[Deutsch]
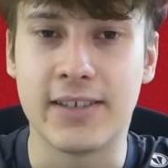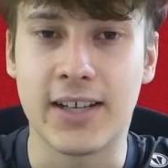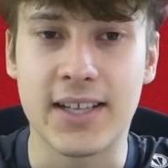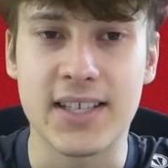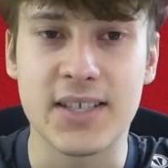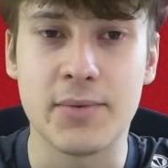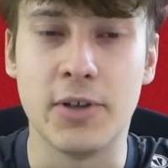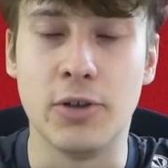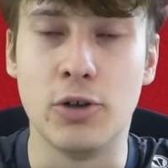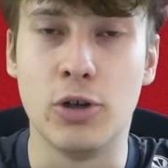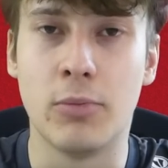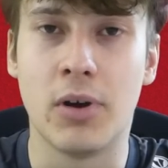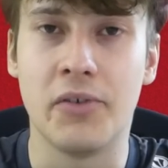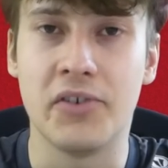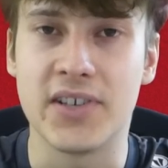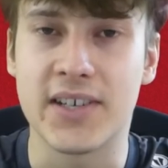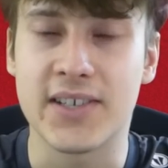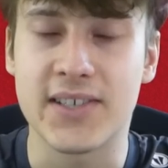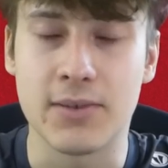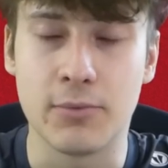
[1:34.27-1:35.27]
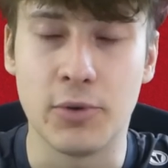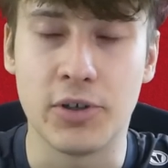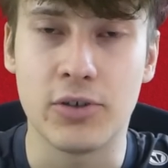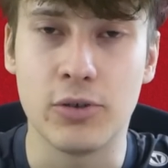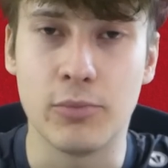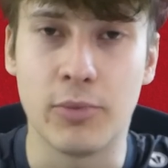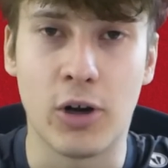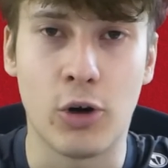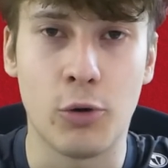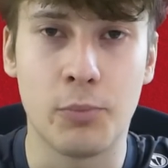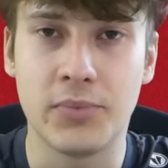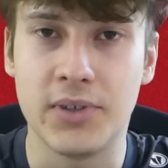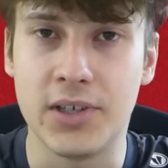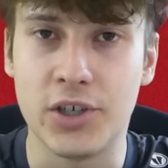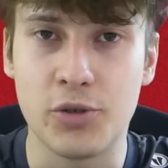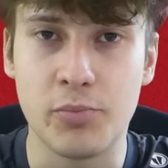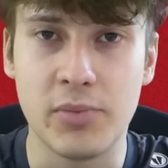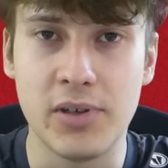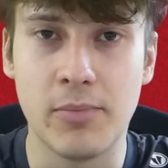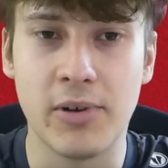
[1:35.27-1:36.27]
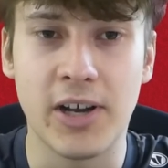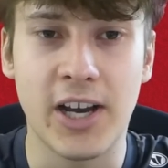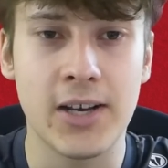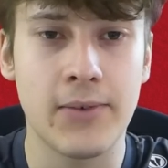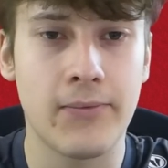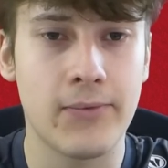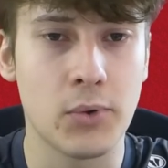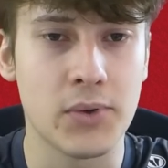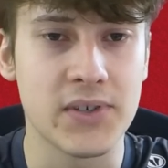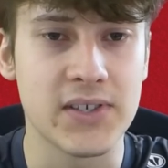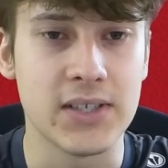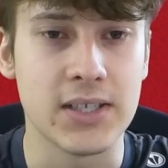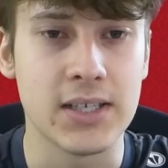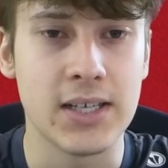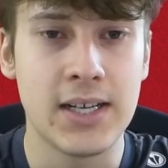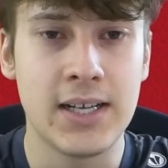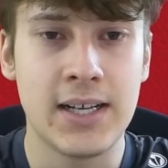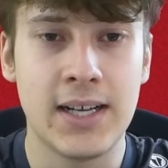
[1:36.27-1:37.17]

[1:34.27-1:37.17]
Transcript: ganz wilde Nummer, wie gesagt, zum Glück überhaupt nicht spielbeeinflussend.